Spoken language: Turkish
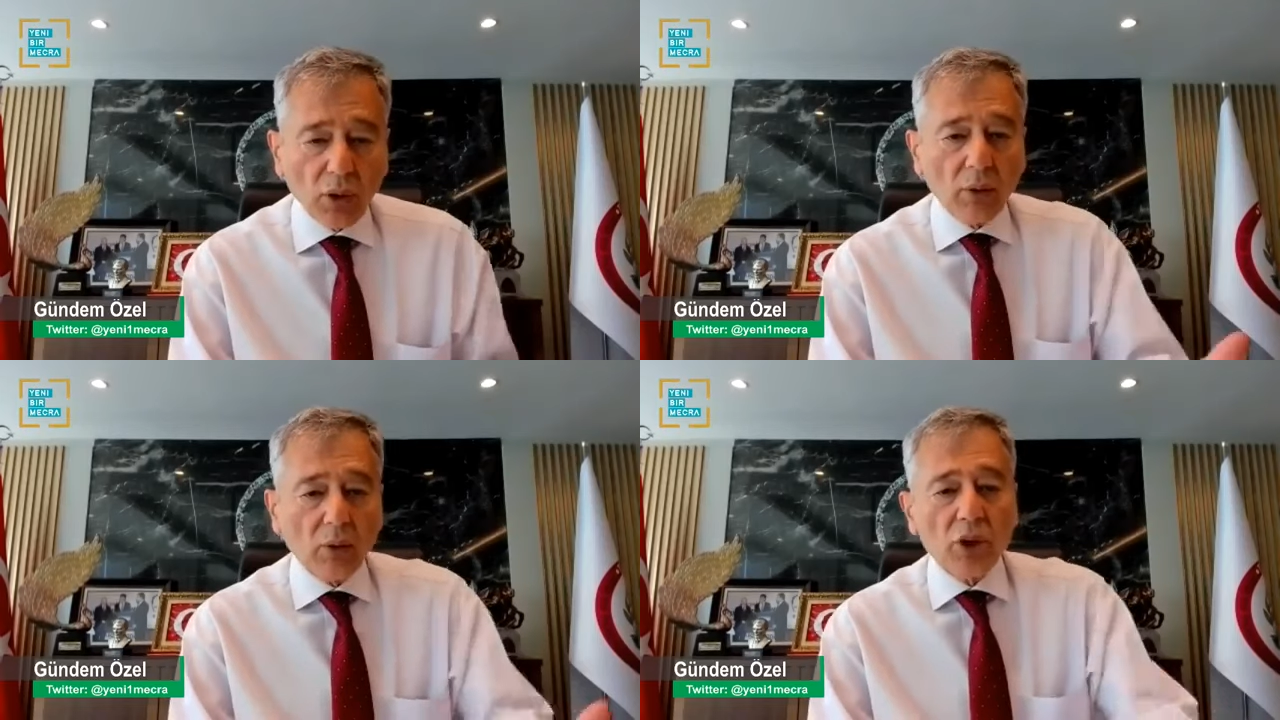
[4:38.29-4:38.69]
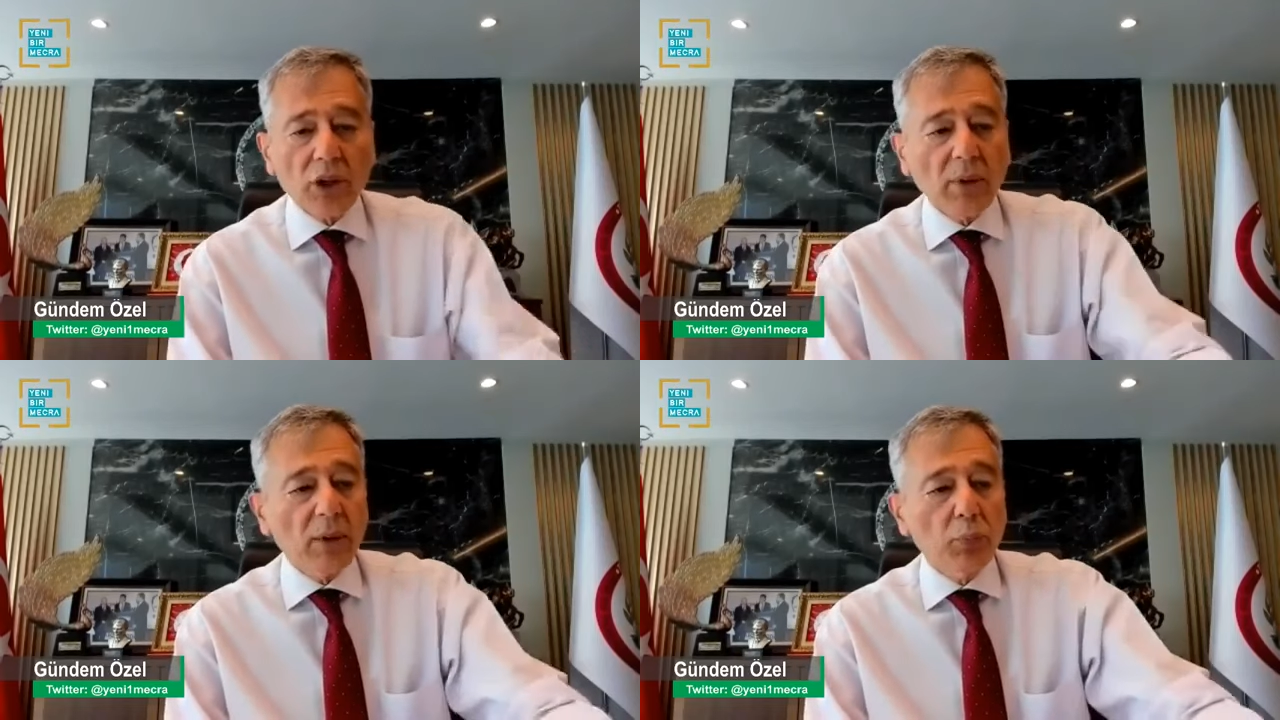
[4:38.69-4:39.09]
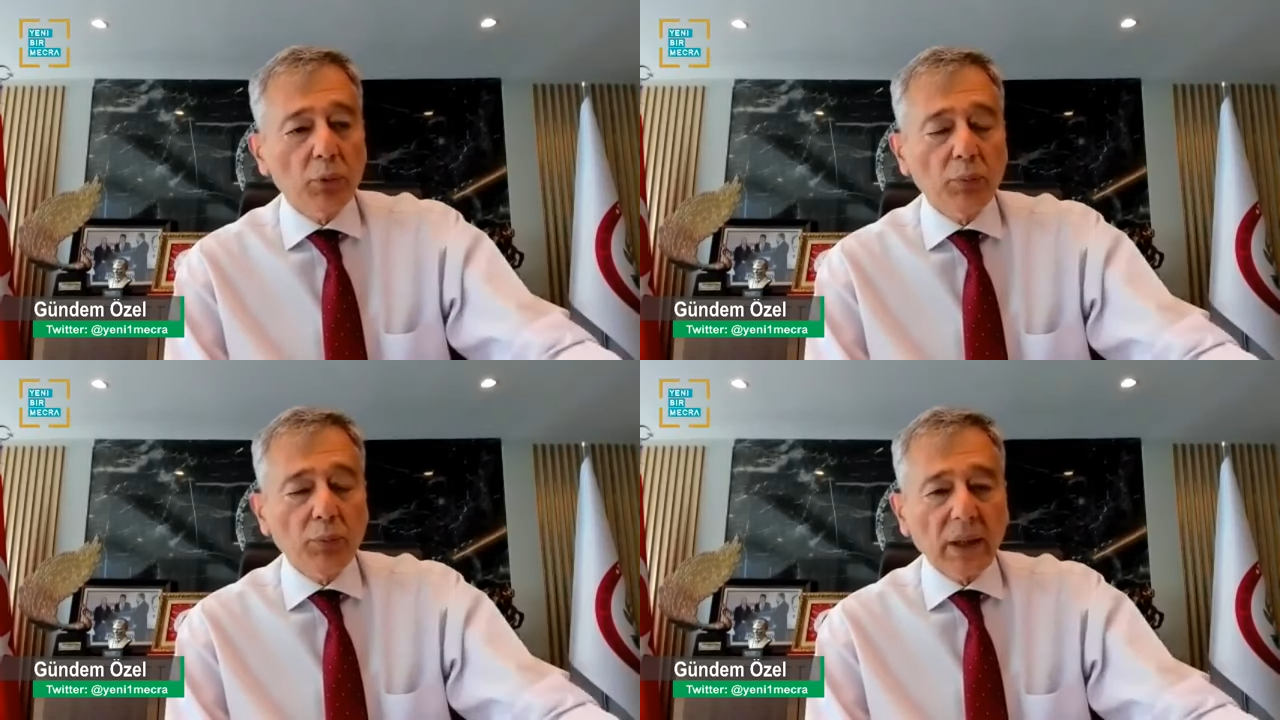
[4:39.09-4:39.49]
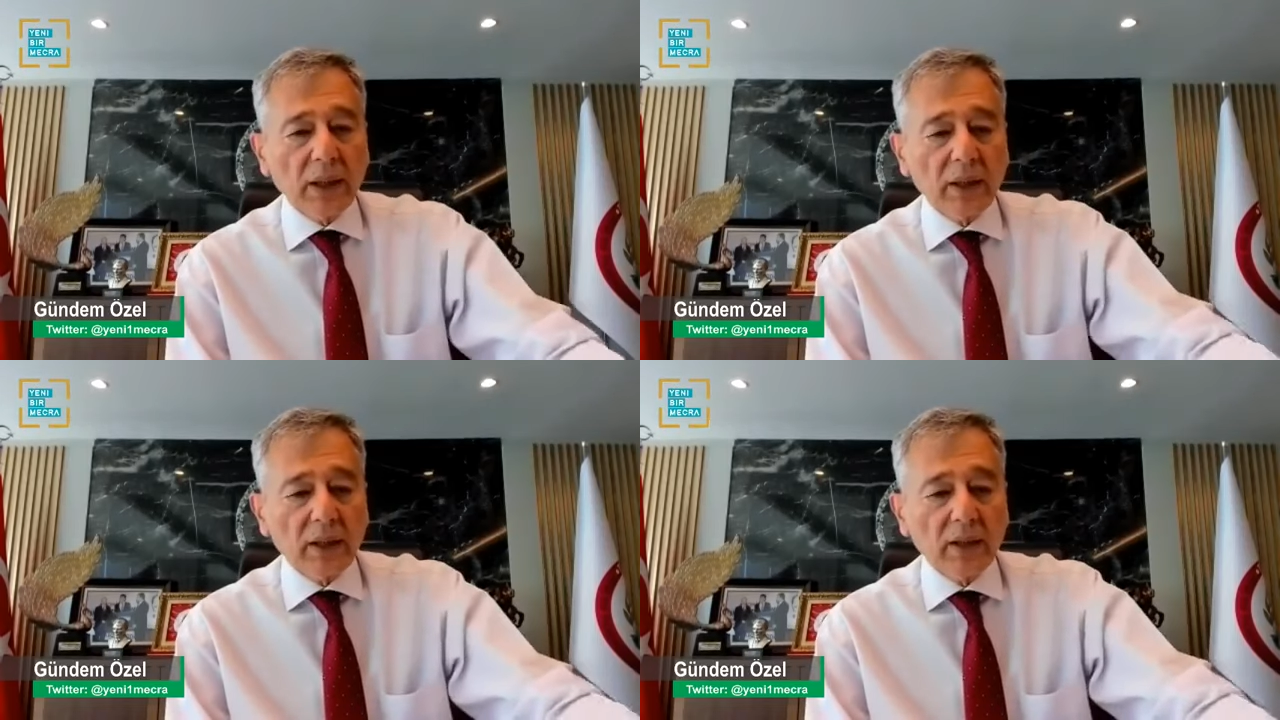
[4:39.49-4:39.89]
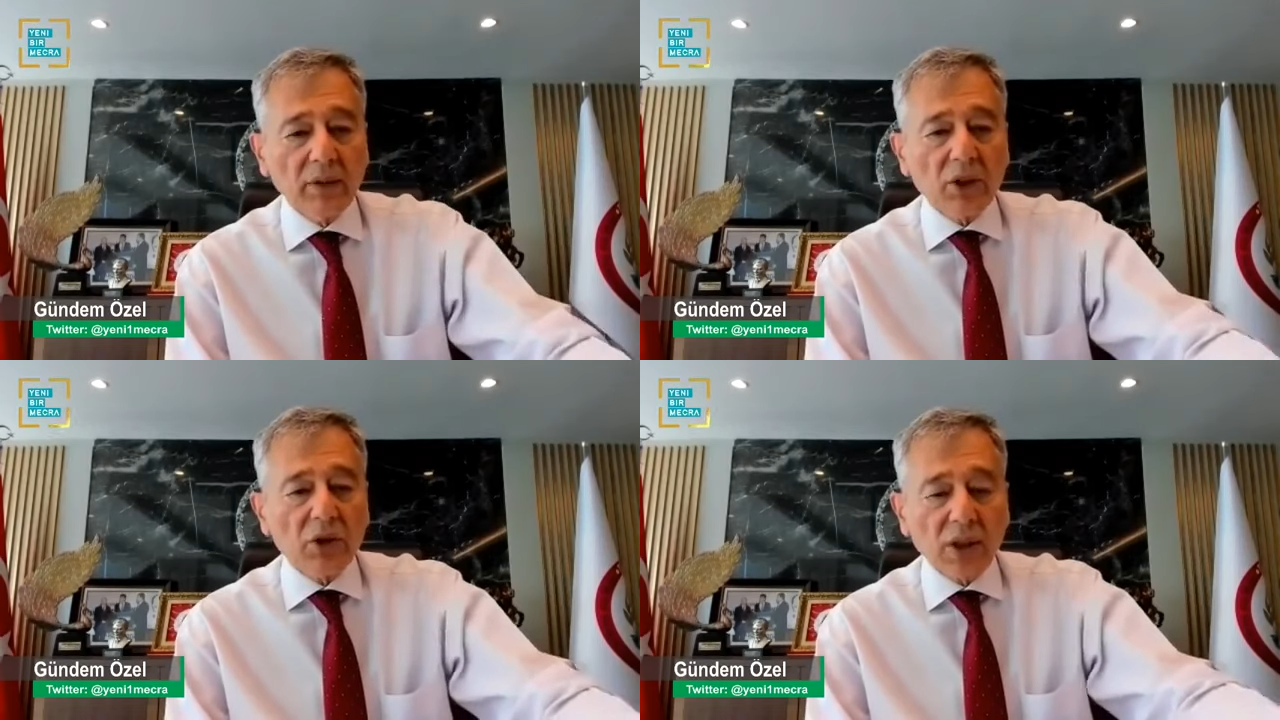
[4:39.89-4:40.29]
E o zaman bunun patentini
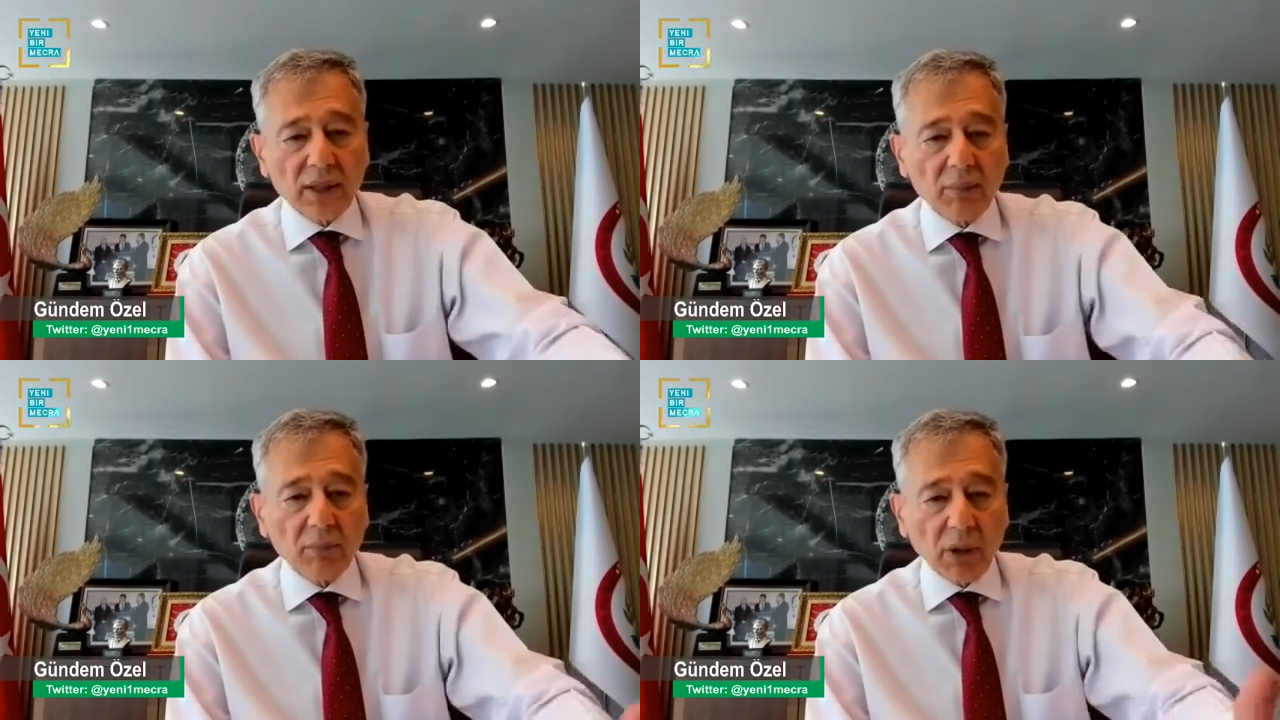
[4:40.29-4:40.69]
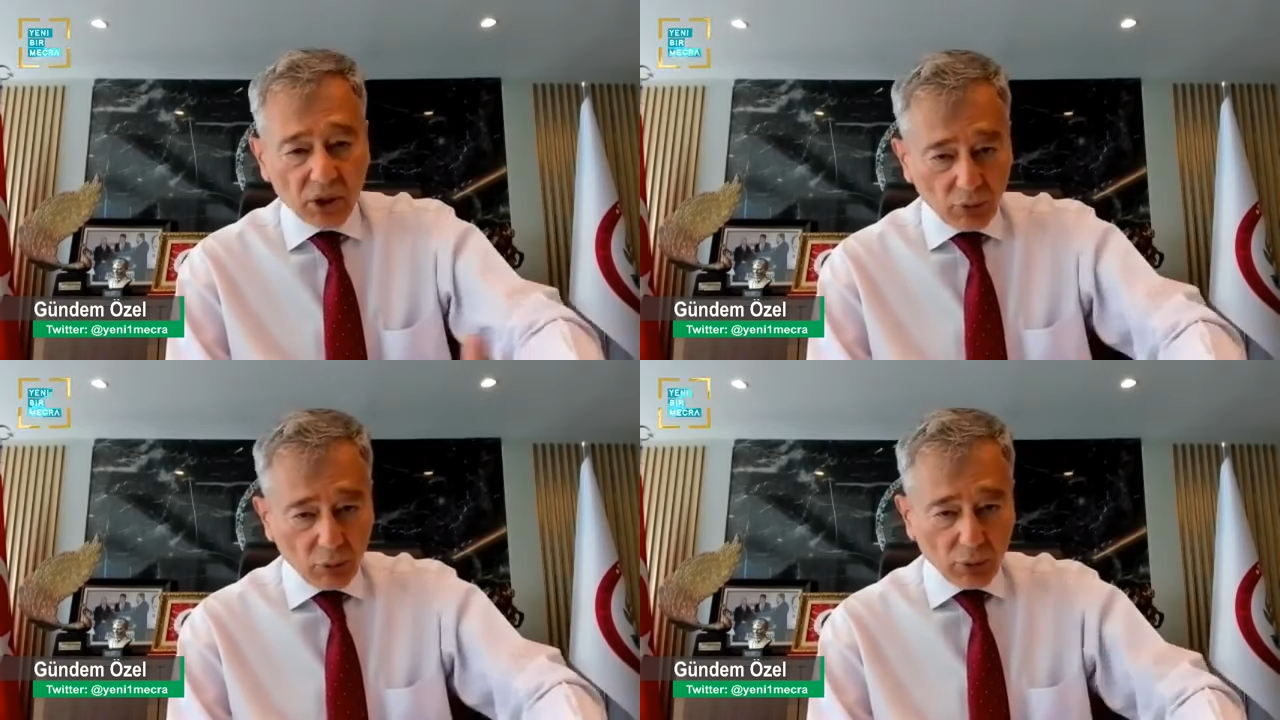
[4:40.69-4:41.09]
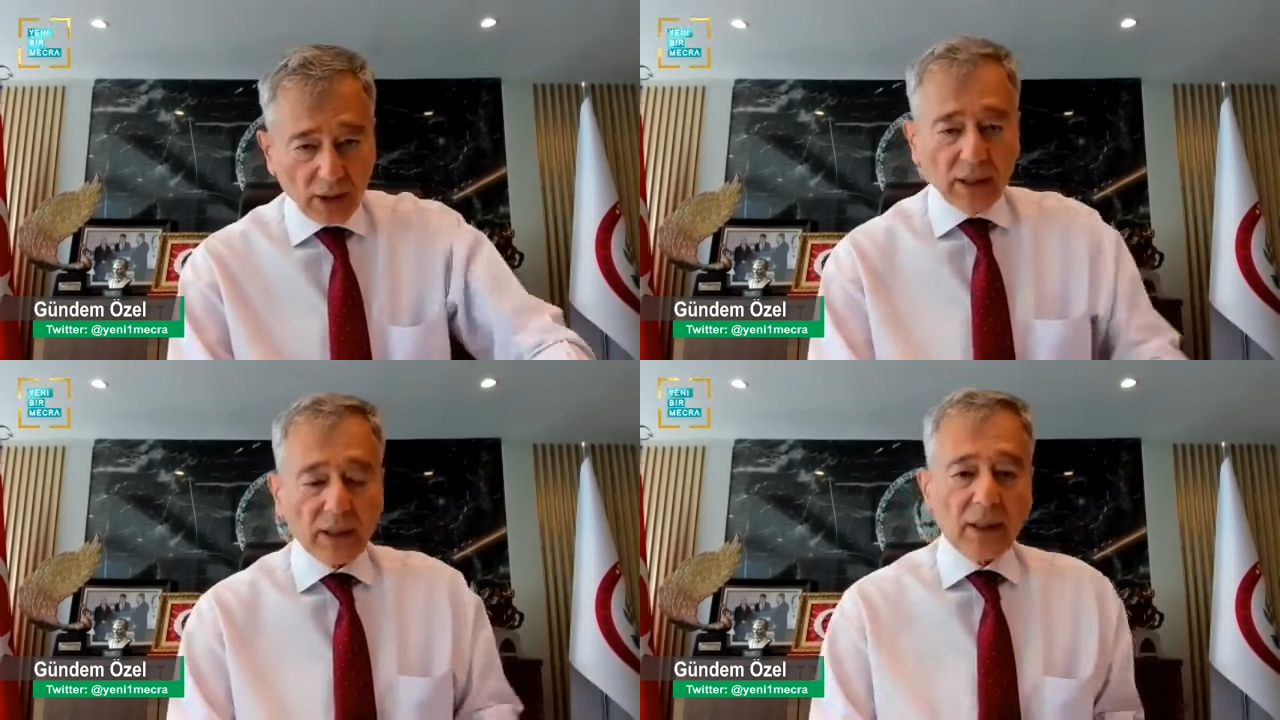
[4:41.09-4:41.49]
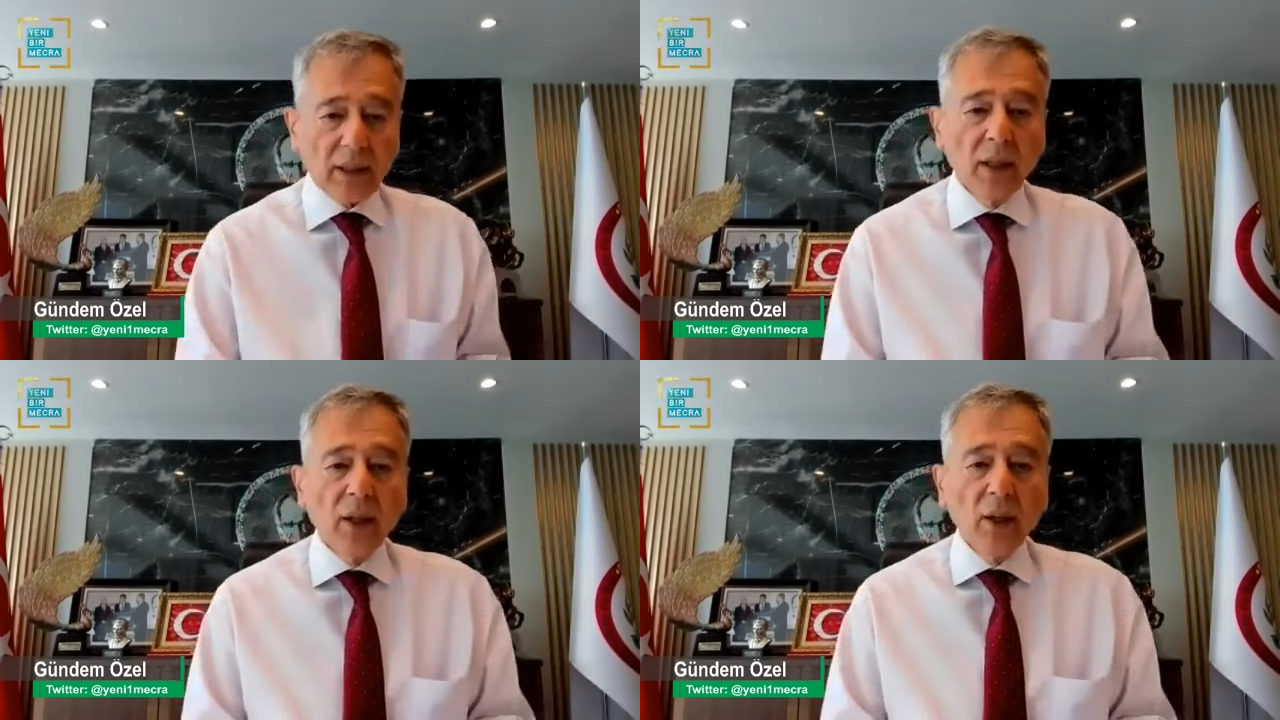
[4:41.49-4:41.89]
vereceksin, başka ülkelerde